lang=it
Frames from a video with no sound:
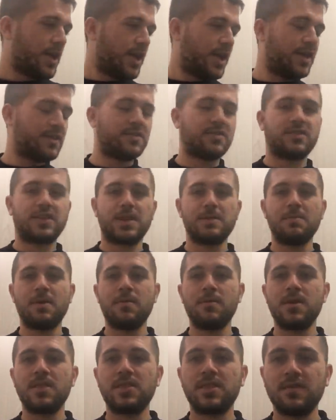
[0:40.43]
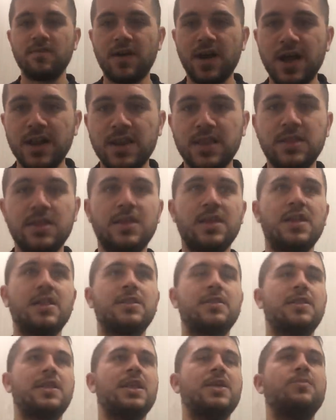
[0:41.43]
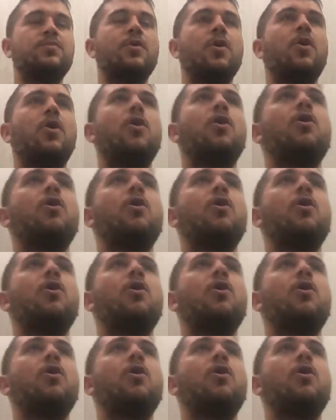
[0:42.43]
estremamente validi del tipo